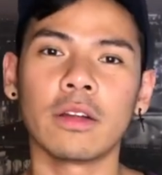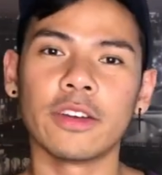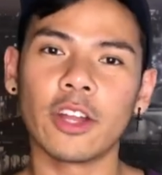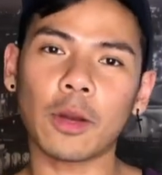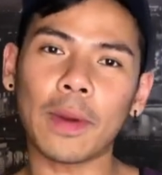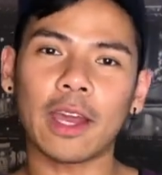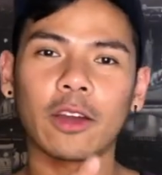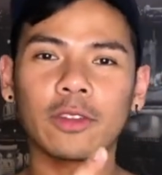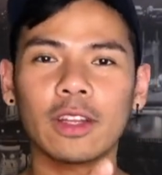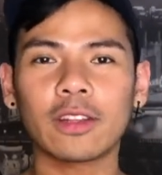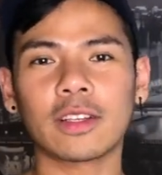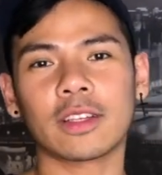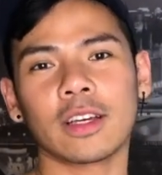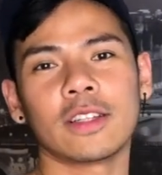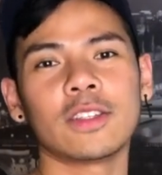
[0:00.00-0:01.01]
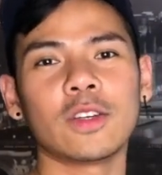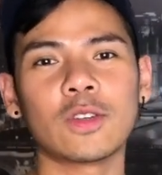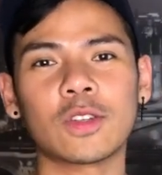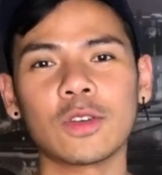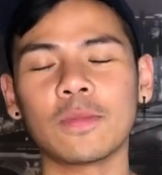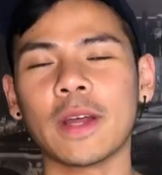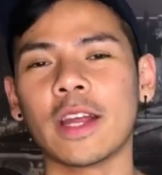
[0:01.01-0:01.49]
nếu các bạn yêu thích kênh
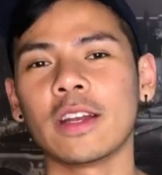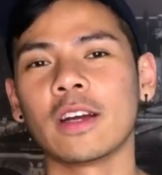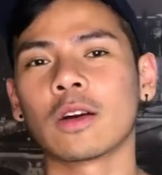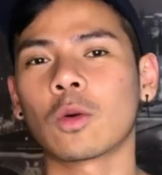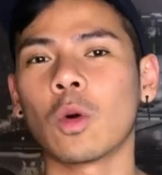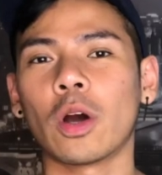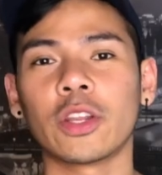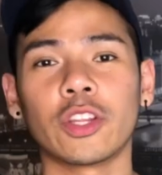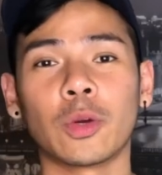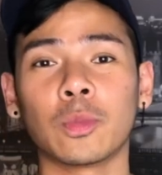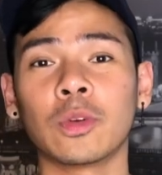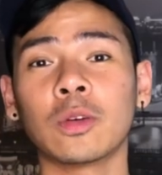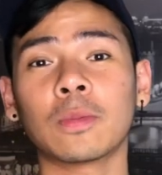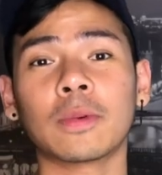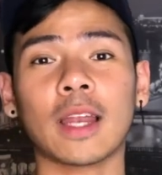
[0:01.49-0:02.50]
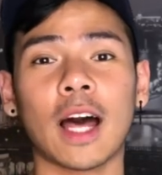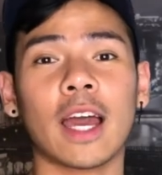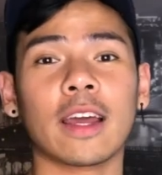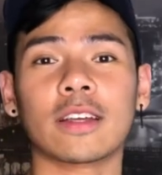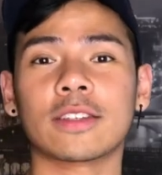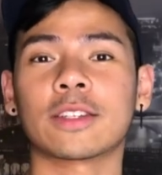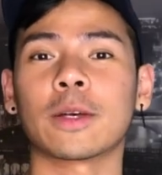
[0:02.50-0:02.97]
youtube này đừng quên nhấn nút
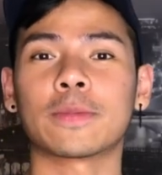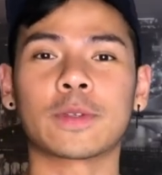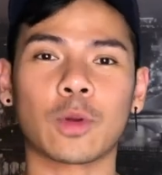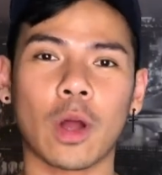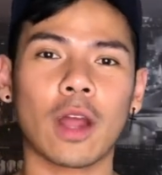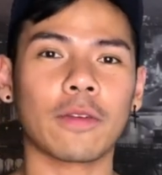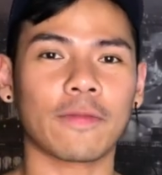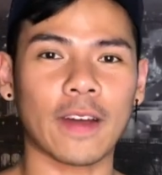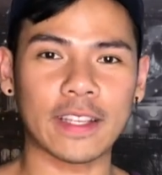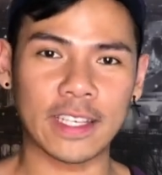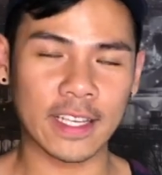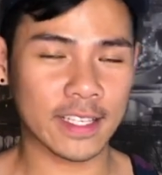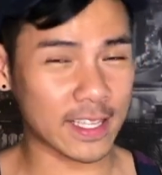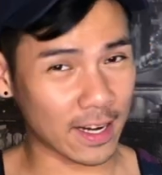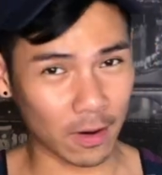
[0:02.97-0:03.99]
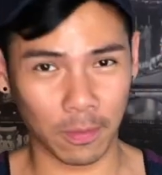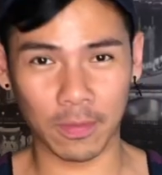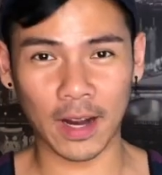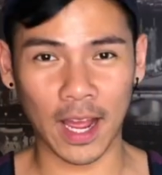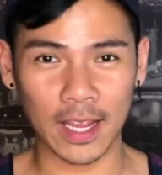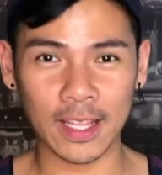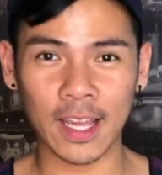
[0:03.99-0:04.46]
like, subscribe và chia sẻ rộng
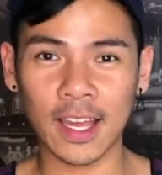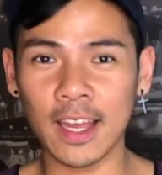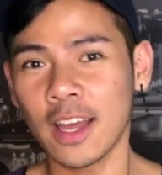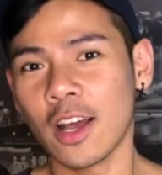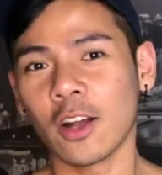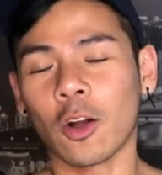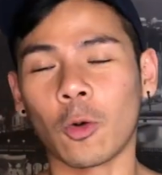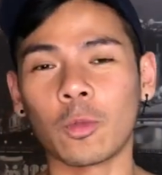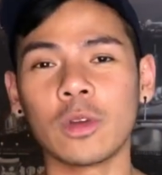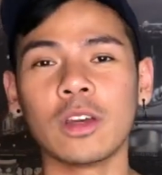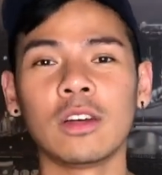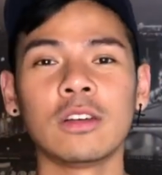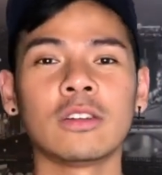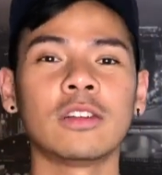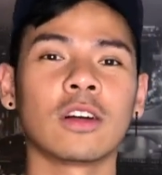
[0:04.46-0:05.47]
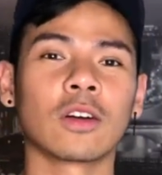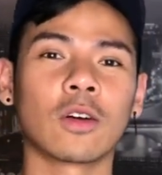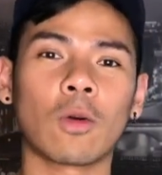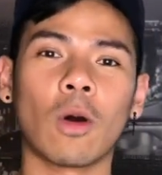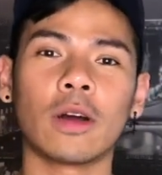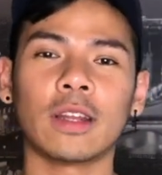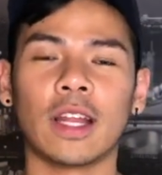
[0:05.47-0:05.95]
rãi nhé Cũng như đừng
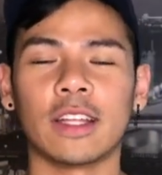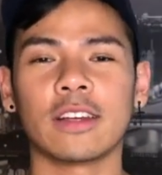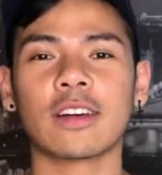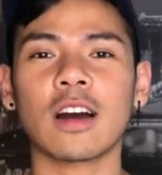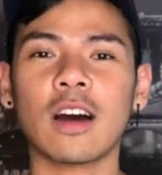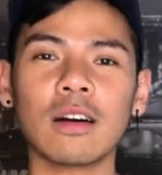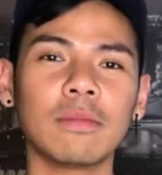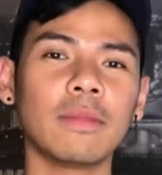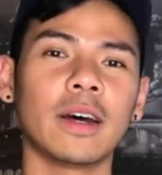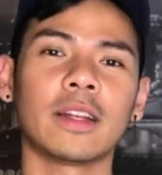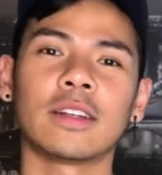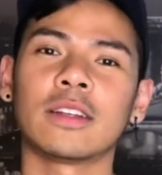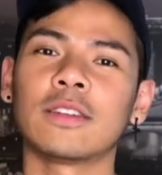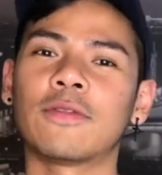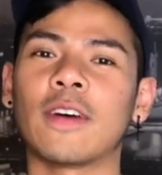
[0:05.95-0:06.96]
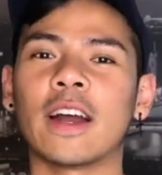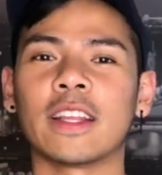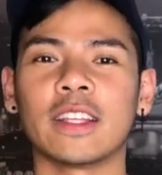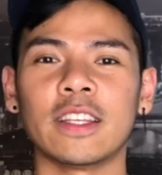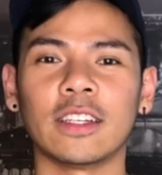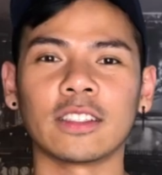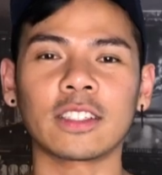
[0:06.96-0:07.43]
quên để lại những comment và
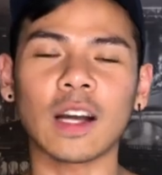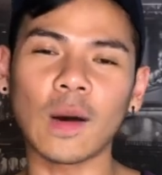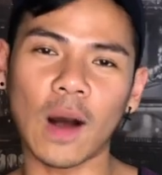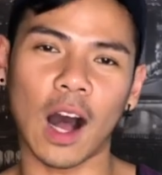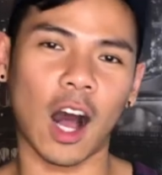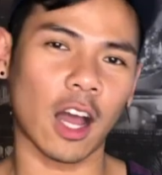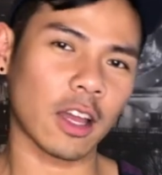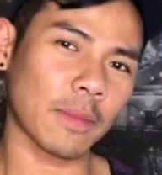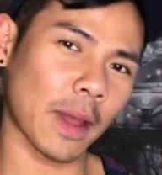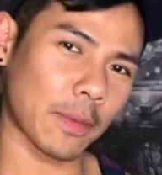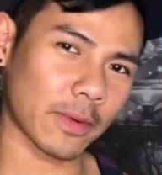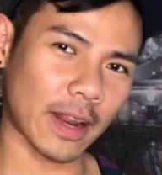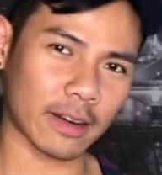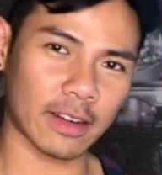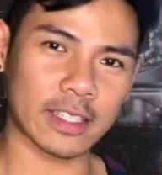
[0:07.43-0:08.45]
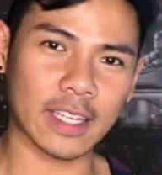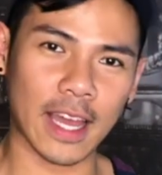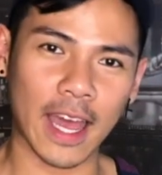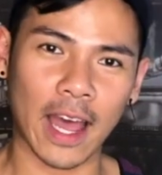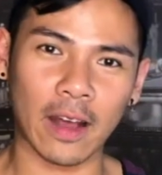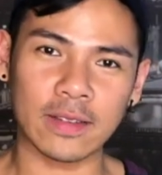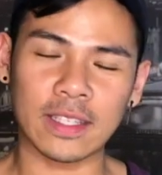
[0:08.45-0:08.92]
những câu hỏi các bạn muốn đặt ra cho
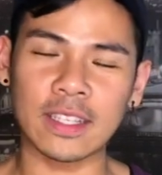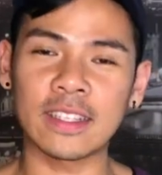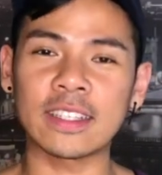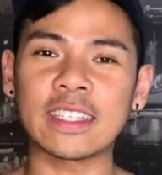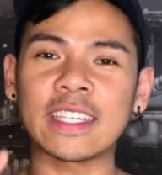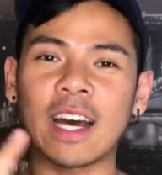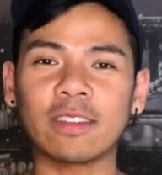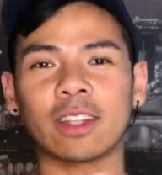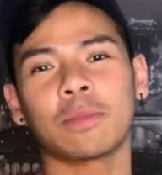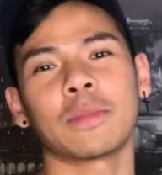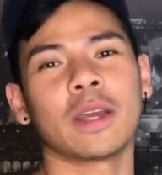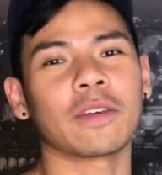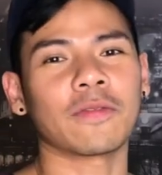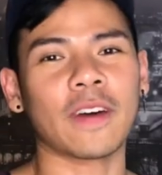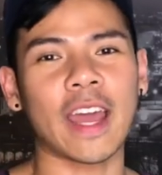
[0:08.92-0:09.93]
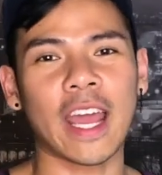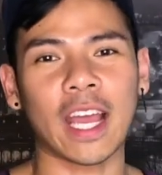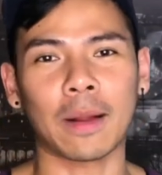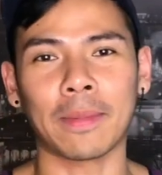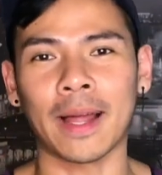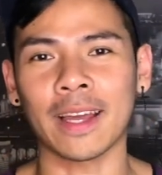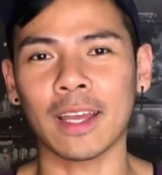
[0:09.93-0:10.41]
Hào Xin chào tạm biệt và hẹn
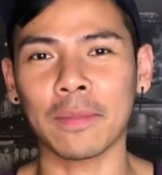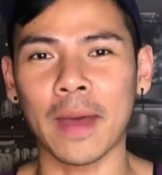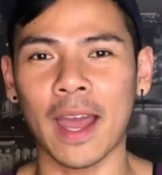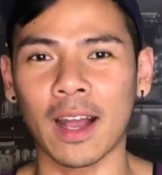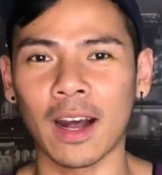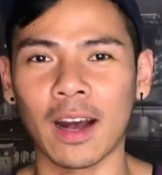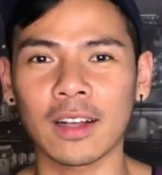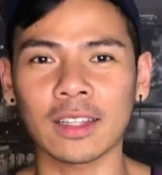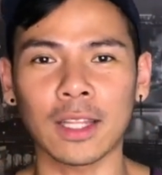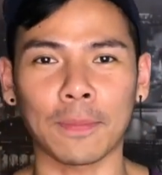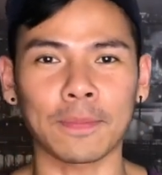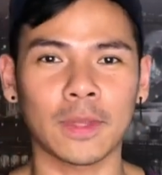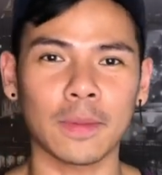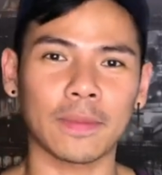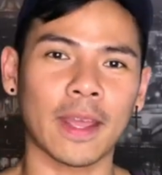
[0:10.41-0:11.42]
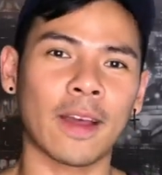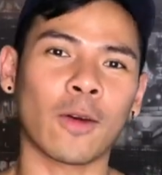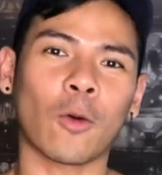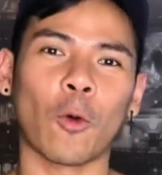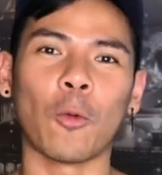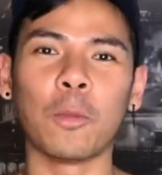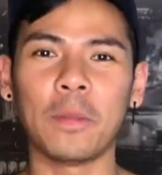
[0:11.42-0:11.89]
gặp lại các bạn ở tập tiếp theo
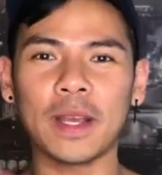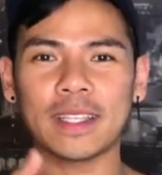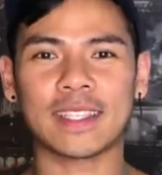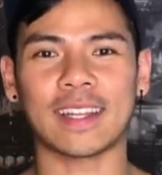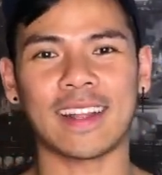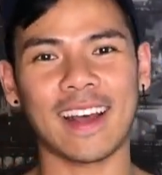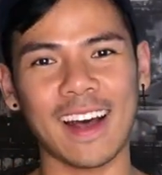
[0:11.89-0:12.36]
của Mix It